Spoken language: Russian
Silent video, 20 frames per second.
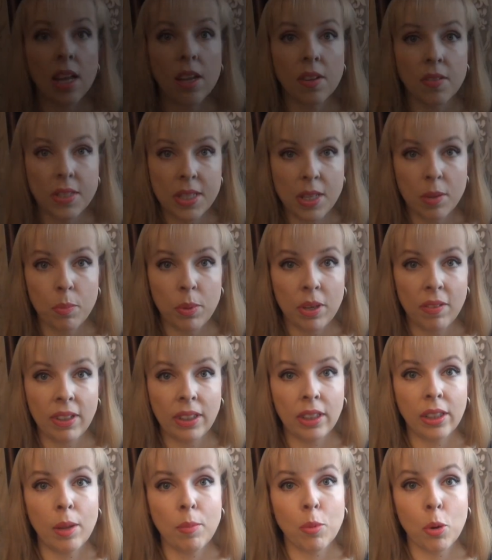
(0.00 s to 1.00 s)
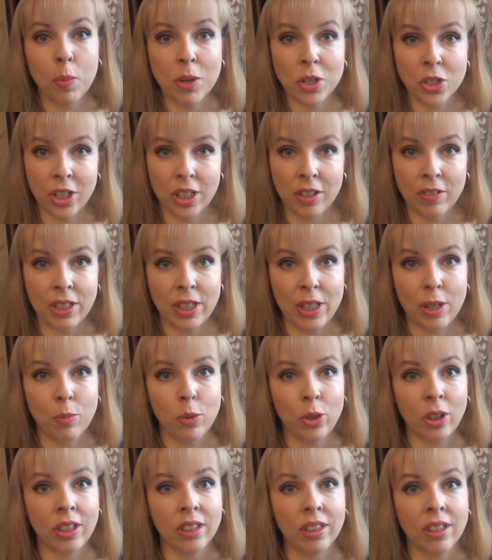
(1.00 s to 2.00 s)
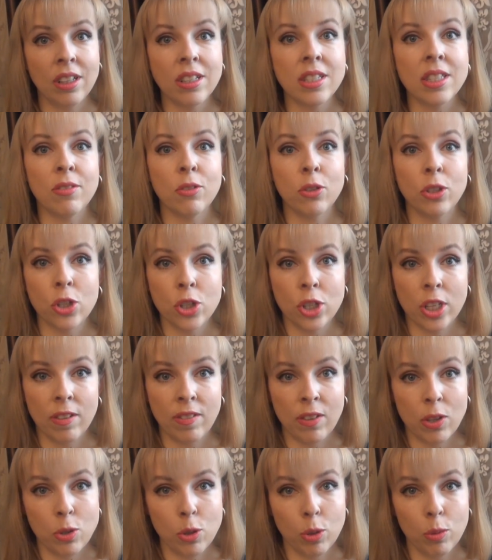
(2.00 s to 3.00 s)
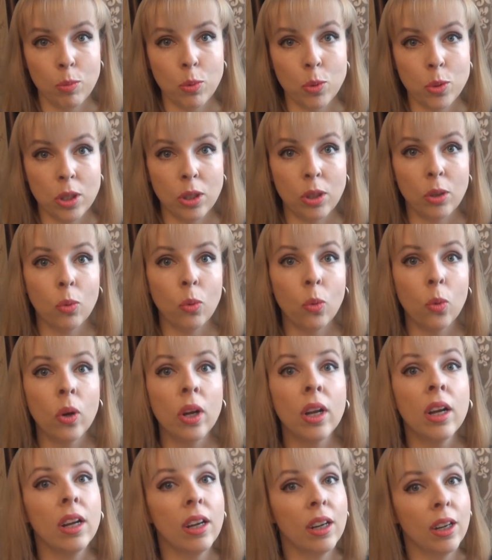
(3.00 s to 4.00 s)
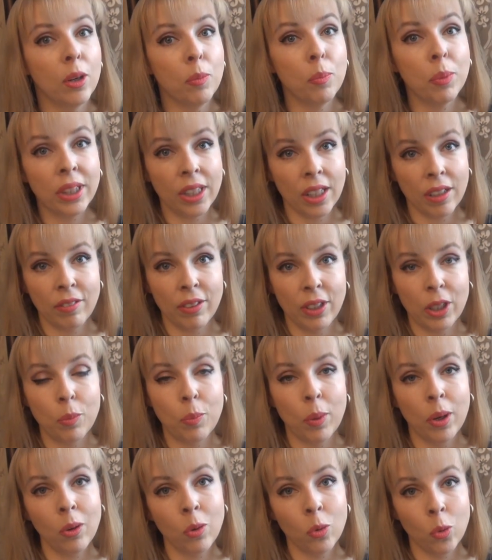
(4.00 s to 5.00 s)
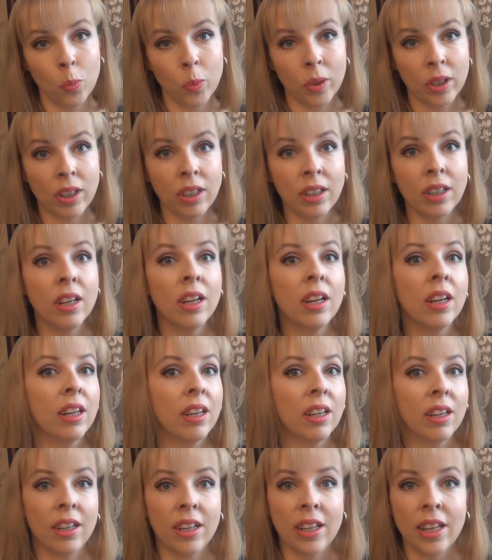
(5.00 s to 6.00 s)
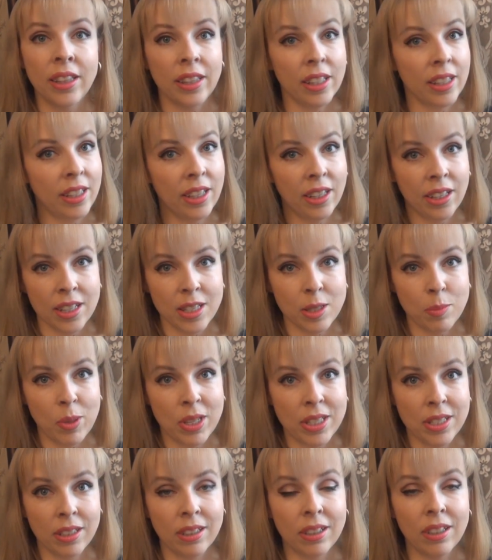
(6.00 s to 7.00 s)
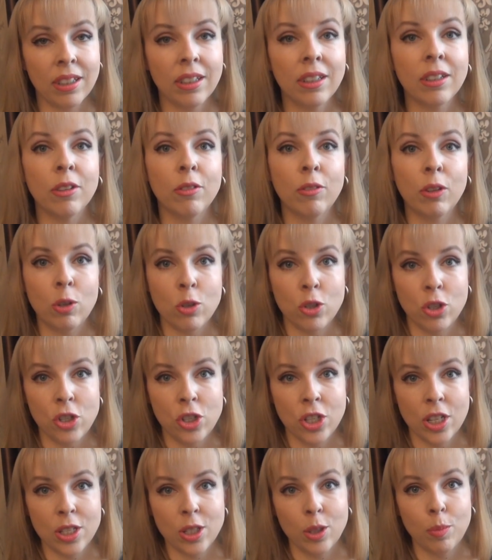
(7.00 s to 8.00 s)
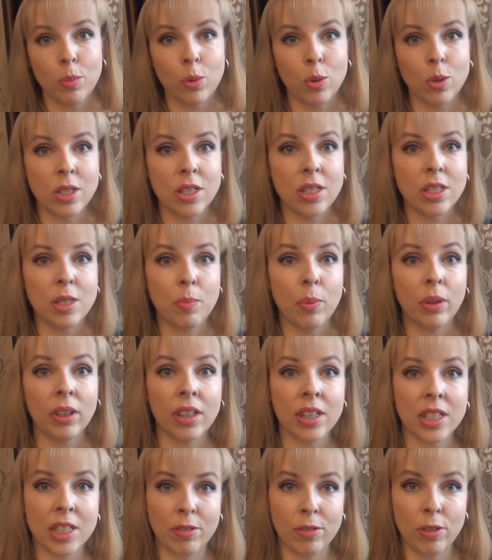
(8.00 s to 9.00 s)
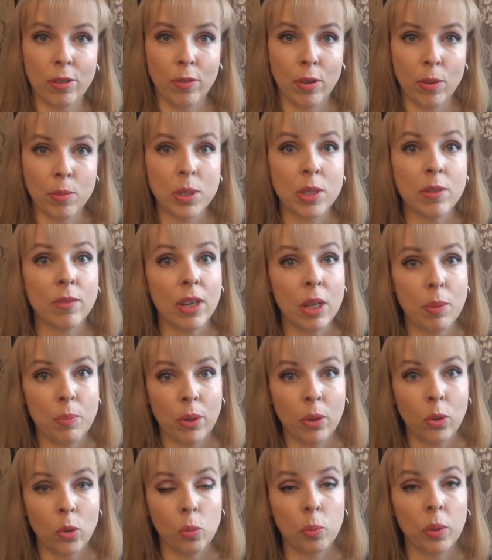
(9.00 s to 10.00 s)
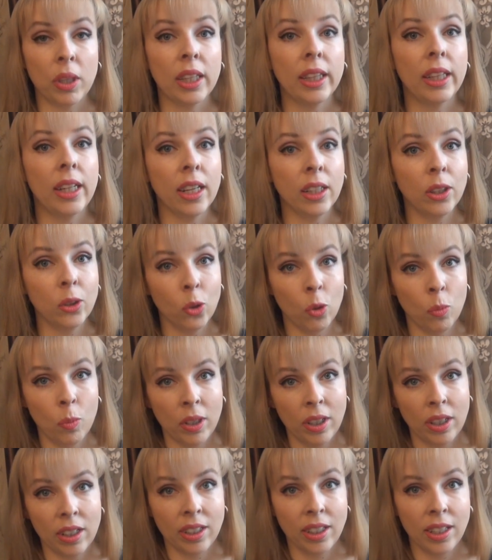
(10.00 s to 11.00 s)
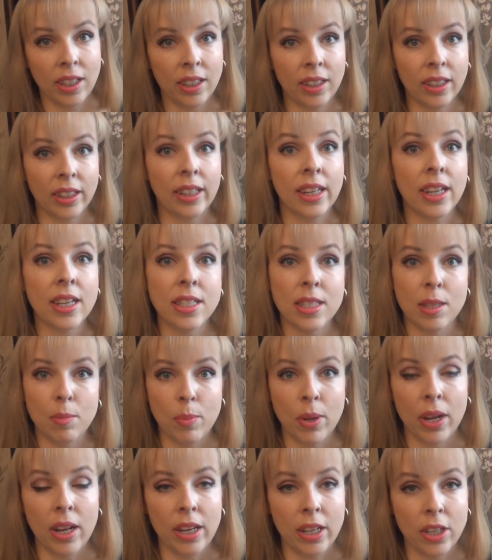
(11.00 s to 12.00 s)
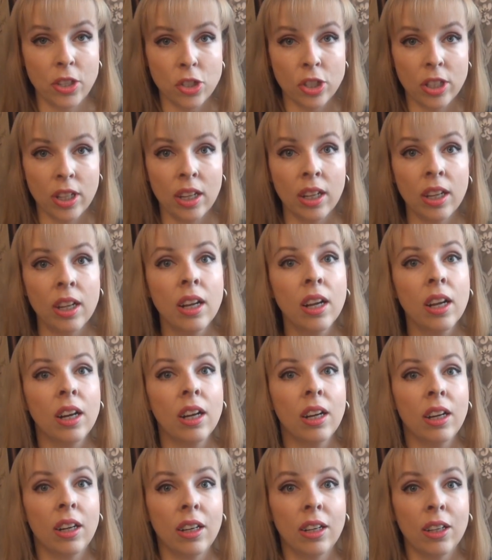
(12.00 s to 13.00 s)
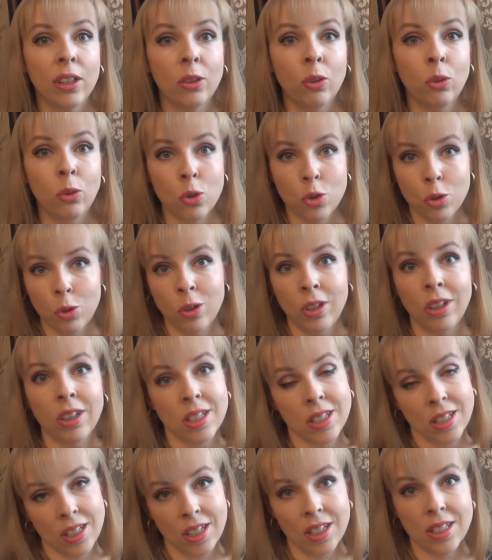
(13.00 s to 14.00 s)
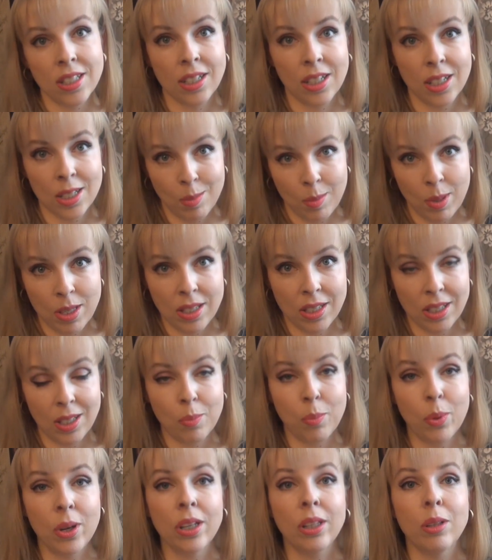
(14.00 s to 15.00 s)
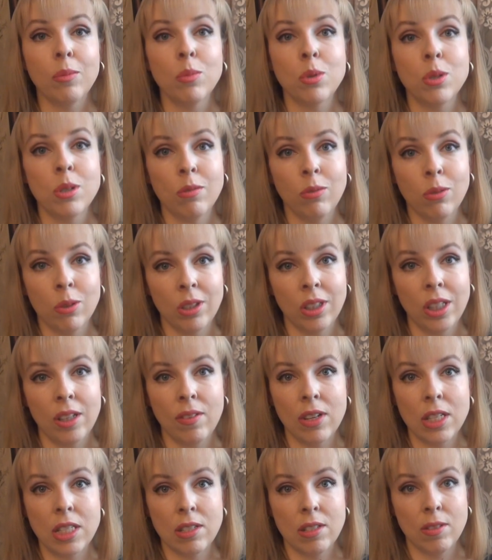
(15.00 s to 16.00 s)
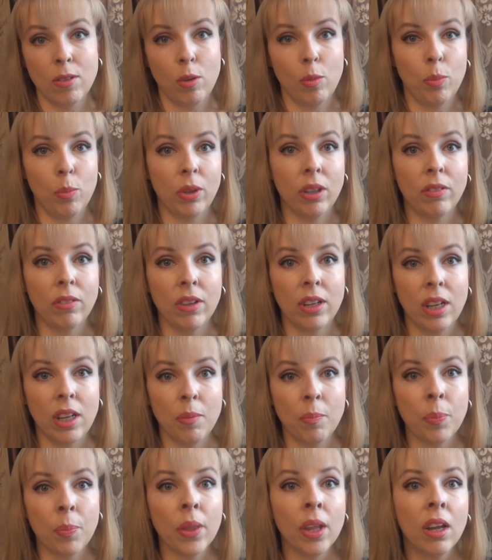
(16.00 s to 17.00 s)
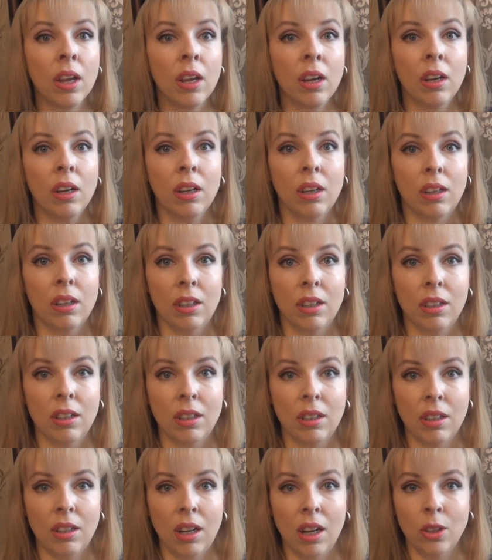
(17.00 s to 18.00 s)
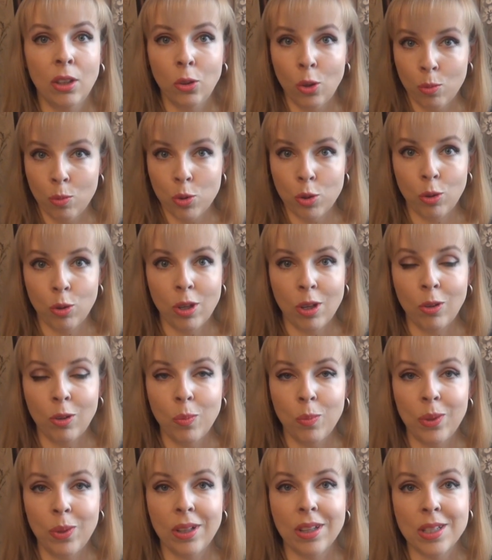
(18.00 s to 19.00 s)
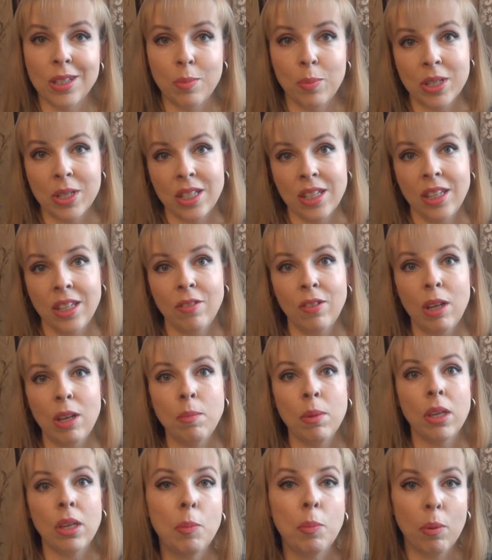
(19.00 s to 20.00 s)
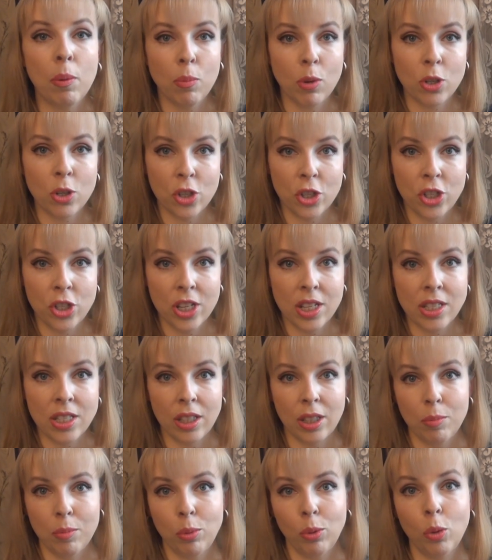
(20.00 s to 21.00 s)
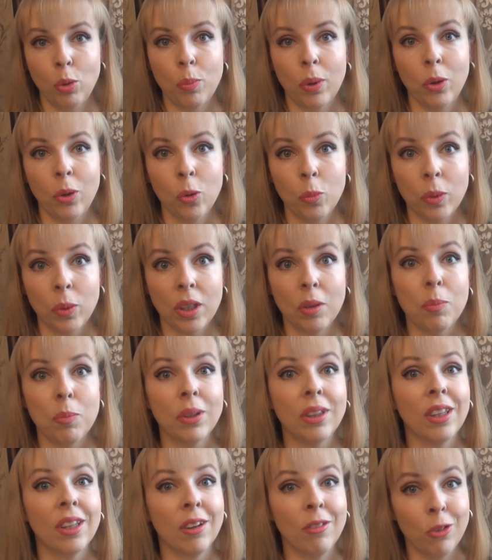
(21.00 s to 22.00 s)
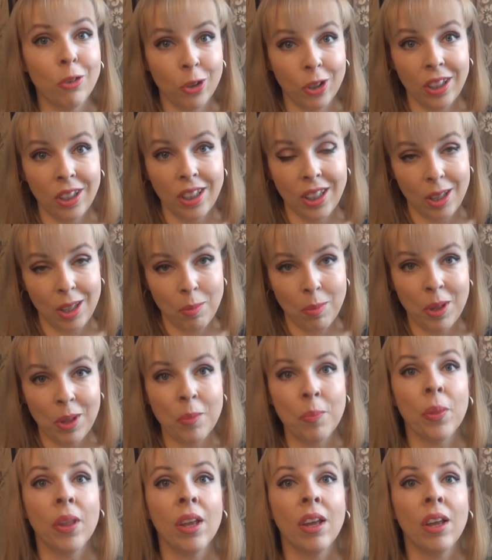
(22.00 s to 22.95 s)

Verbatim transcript: Всем привет и добро пожаловать на мой канал. Сегодняшнее видео будет о э, бытовых покупках. Э, это не косметика. Вы очень часто просите показывать вам свои покупки для дома какие-то, для себя лично, э, но то, что не касается косметики. Поэтому сегодня давайте с вами поговорим о том, что я купила за последнее время. И по большей части это будут покупки бытовой химии.